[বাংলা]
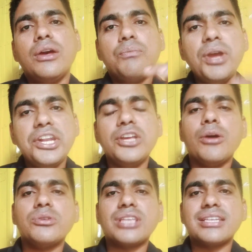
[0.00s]
পেন্ডিং
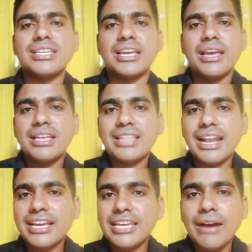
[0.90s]
অবস্থা আছে
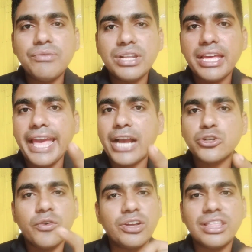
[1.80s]
তারা কি আপনারা
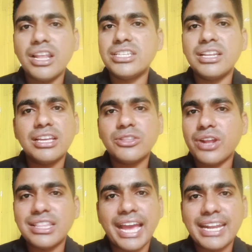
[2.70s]
একশো পঁয়তাল্লিশ রিঙ্গিত
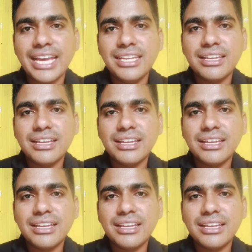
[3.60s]
করে দেয় নাই